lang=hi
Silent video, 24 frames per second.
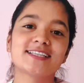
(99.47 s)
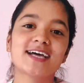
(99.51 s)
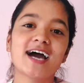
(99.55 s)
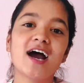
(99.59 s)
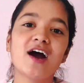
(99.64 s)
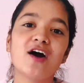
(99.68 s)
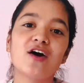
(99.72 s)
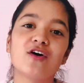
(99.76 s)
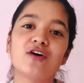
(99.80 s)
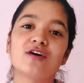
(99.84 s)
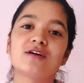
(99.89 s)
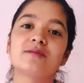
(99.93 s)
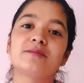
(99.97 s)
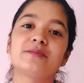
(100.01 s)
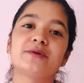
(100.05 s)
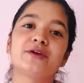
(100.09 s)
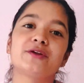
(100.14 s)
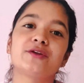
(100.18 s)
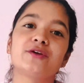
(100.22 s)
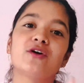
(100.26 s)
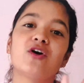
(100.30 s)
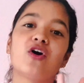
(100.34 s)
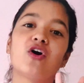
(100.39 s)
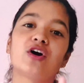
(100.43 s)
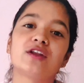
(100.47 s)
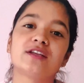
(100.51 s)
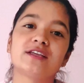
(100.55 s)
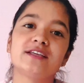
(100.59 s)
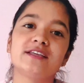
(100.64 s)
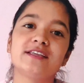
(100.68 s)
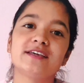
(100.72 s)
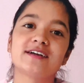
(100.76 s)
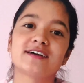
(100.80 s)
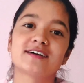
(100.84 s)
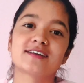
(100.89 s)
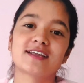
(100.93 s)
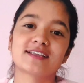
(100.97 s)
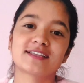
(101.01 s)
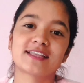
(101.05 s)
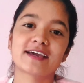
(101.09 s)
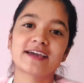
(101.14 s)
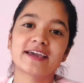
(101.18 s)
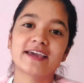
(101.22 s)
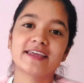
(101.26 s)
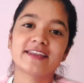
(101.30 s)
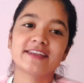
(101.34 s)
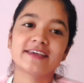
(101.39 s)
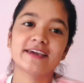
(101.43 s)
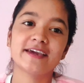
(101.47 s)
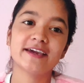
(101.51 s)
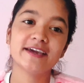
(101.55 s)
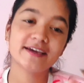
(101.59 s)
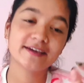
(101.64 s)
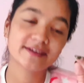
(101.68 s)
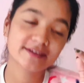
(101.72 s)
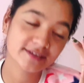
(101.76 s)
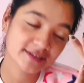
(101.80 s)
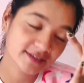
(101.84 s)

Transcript: था और वीडियो ऑन ही नहीं करा था कह रही है